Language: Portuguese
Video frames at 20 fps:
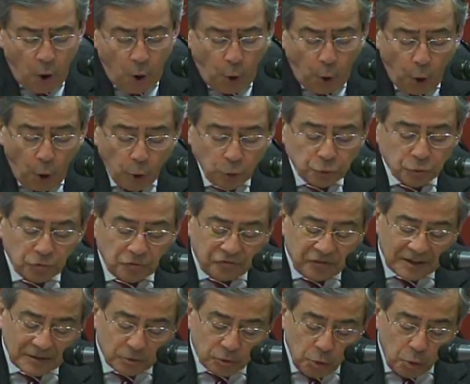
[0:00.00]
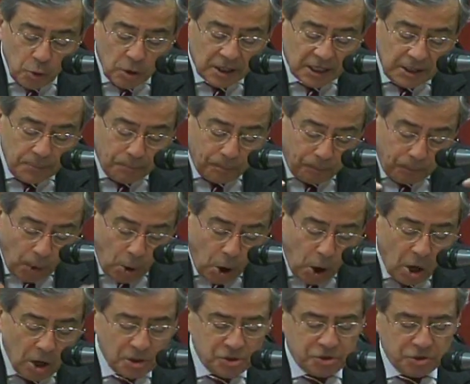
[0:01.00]
Outro fator que
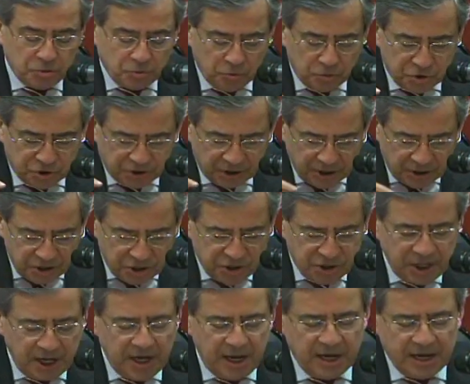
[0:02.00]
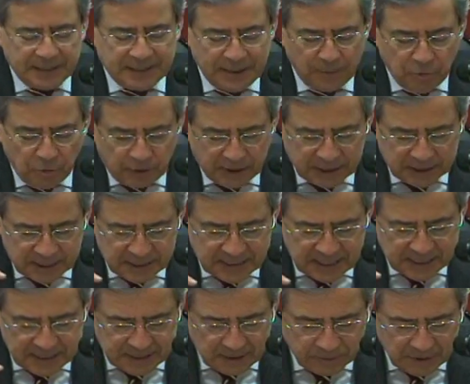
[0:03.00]
pode constranger a
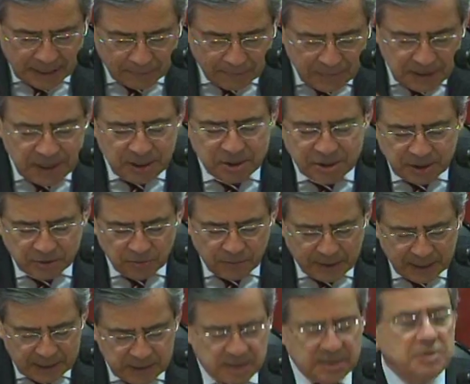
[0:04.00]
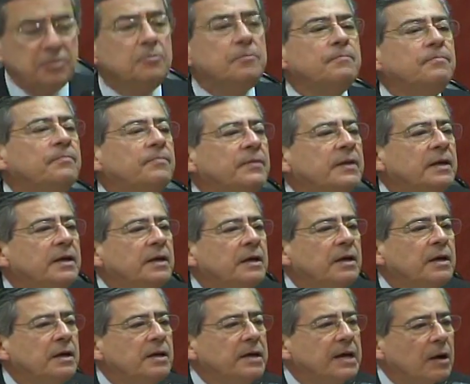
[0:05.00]
democratização da mídia no Brasil,
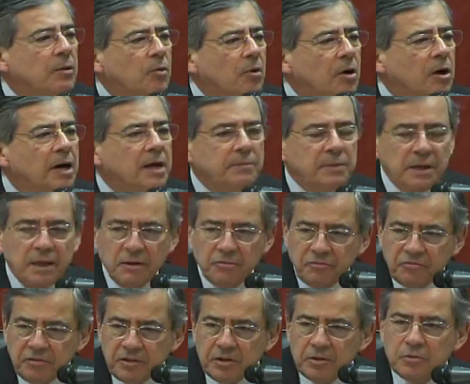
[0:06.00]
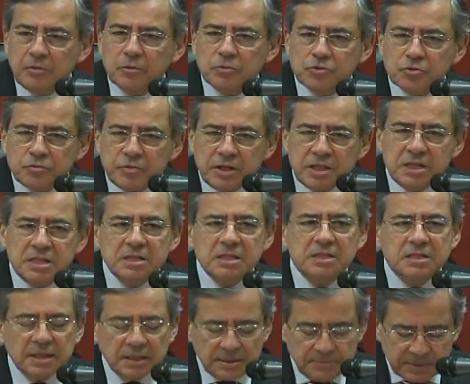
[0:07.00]
e agora me refiro aos
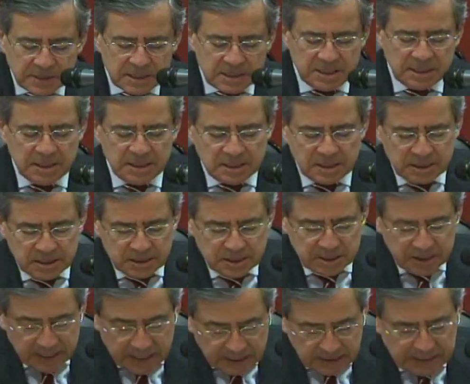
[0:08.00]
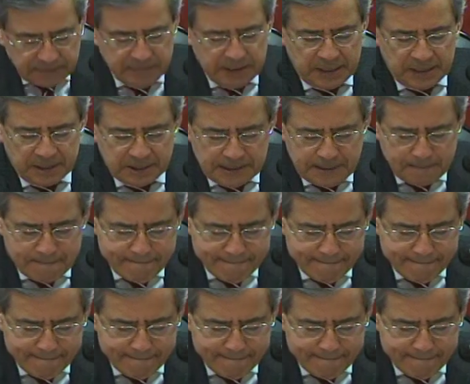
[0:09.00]
juízes aqui presentes diretamente,